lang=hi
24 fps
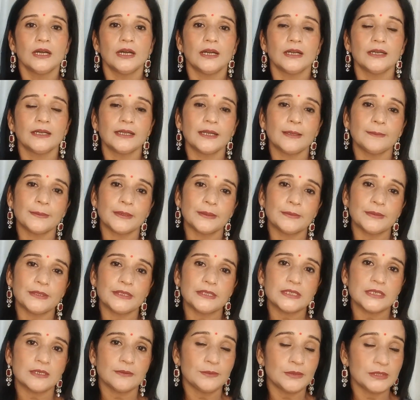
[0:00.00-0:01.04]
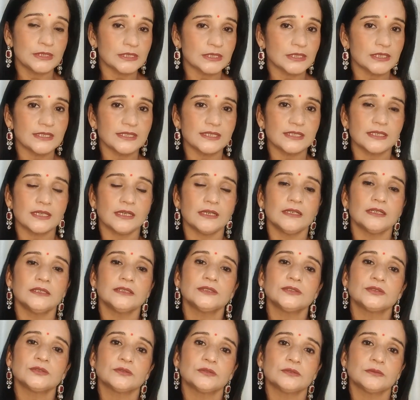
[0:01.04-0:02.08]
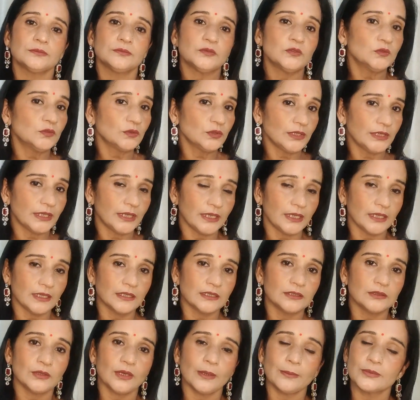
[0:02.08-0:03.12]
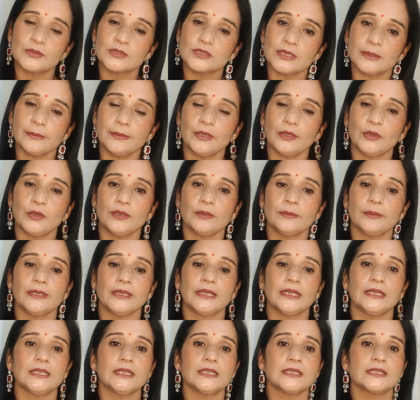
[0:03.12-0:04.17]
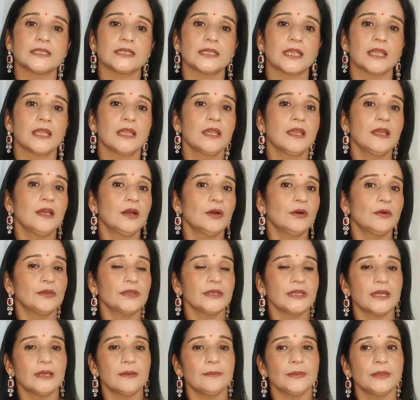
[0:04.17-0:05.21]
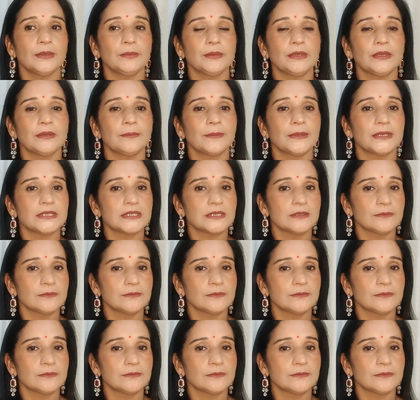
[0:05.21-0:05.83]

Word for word: अगर आपके पास हिबिसकस का जो फूल है तो आप उसका पाउडर बना लीजिए और यहाँ पर मेरे पास